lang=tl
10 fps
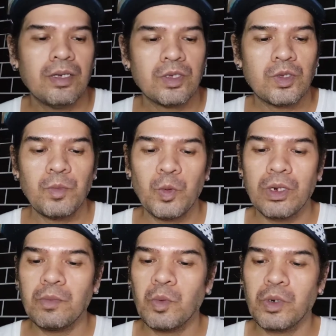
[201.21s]
So,
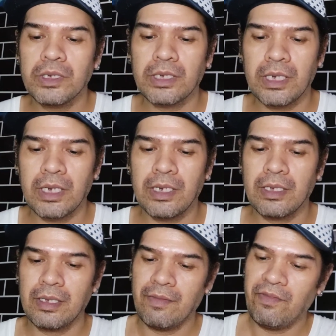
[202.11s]
murang-mura siya,
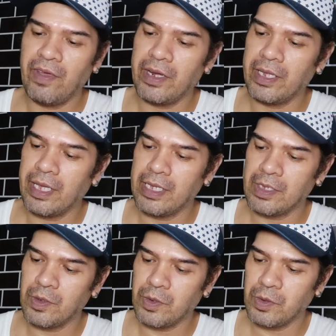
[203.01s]
in
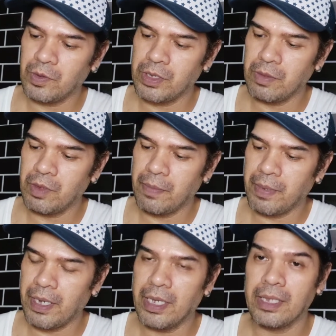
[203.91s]
fairness, kung tutusin mo,
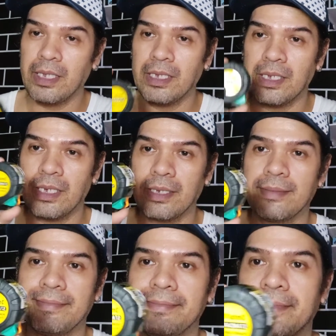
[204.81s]
napakaganda niya.
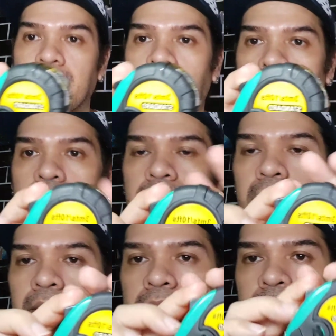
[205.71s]
Ayan siya
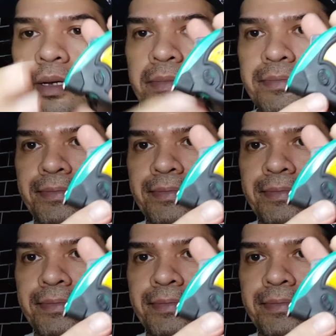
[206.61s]
mga kating.